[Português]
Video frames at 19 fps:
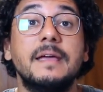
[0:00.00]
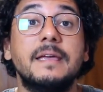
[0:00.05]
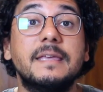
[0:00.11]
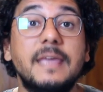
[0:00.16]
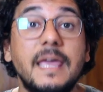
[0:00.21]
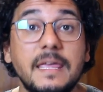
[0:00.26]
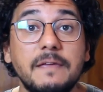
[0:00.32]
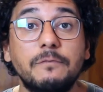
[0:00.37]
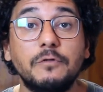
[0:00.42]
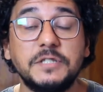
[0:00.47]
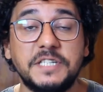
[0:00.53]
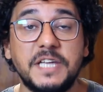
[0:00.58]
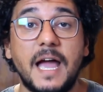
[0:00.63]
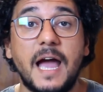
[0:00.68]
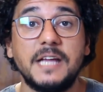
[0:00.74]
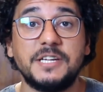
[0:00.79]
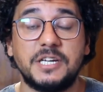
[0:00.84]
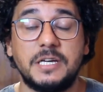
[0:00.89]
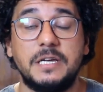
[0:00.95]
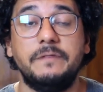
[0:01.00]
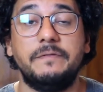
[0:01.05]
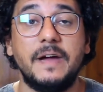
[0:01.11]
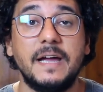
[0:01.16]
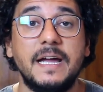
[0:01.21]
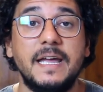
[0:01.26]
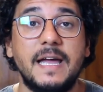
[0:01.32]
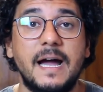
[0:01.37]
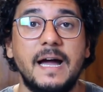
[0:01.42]
quem você acha que vai
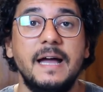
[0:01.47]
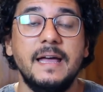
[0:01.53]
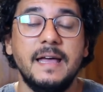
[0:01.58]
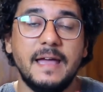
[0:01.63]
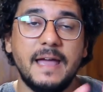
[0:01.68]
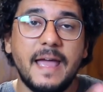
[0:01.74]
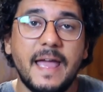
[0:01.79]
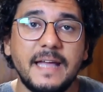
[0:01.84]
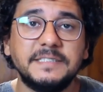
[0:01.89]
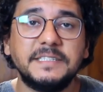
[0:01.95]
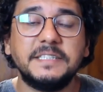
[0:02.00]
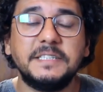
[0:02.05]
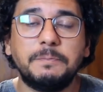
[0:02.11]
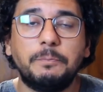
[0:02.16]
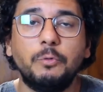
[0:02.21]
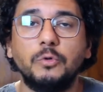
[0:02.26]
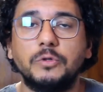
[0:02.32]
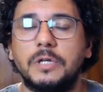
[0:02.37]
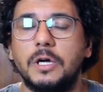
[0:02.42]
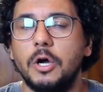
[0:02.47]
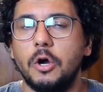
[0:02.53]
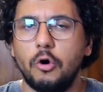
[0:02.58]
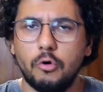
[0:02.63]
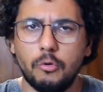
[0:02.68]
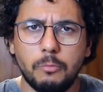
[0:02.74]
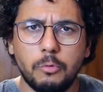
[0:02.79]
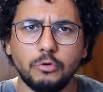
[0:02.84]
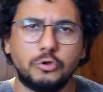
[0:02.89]
ganhar essa disputa,
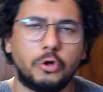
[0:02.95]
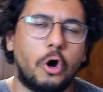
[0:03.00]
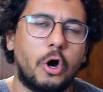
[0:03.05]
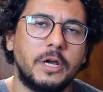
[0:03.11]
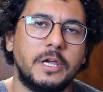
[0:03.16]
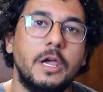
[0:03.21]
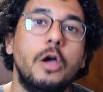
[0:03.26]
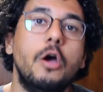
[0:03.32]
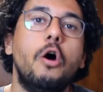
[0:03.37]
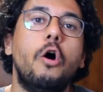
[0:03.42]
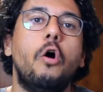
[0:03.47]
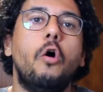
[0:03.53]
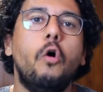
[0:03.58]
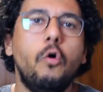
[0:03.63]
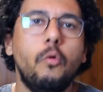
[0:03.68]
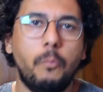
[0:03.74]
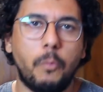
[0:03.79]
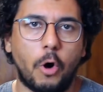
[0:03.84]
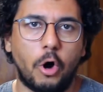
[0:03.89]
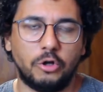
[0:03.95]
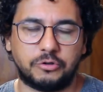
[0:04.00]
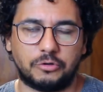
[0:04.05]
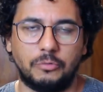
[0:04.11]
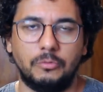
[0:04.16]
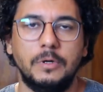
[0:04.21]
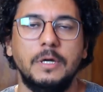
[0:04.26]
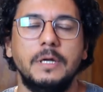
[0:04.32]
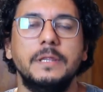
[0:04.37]
o Bulldog ou o
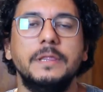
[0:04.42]
Boston.